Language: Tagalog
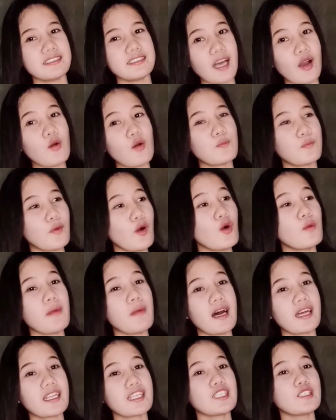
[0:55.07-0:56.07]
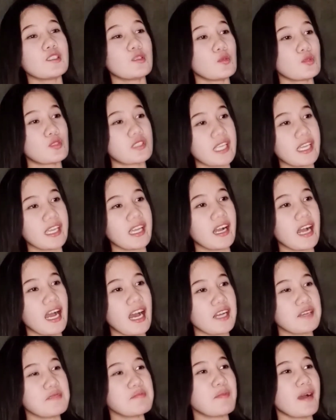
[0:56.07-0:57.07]
nako po, maring luse, ang
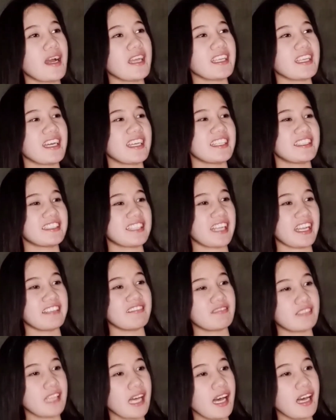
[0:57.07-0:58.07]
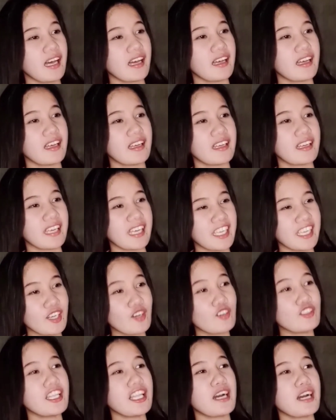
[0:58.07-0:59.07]
aking paya ay 30.
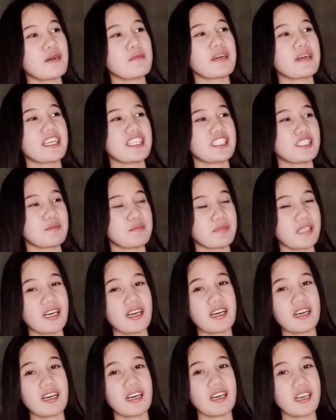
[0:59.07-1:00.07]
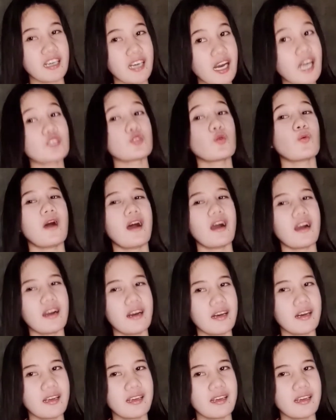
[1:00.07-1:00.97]
Ikaw na lang mag-isip ng katuwang.